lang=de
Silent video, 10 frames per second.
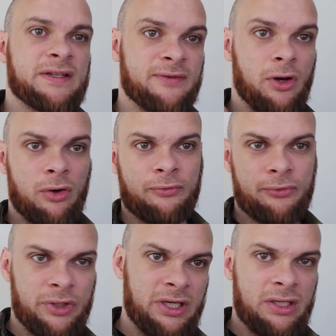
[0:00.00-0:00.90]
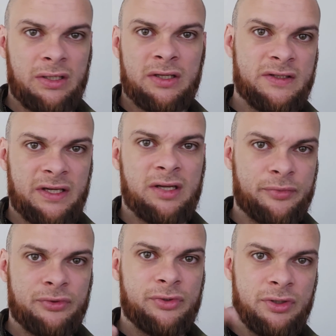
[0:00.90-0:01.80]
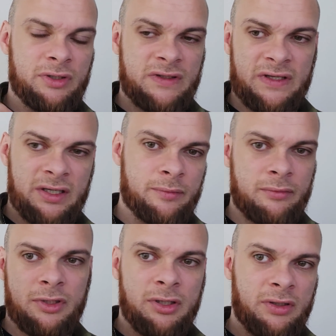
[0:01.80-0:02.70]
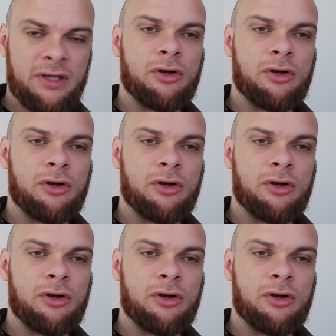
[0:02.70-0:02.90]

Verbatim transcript: Das war auch für ihn in seiner Psyche, in, seinem, in der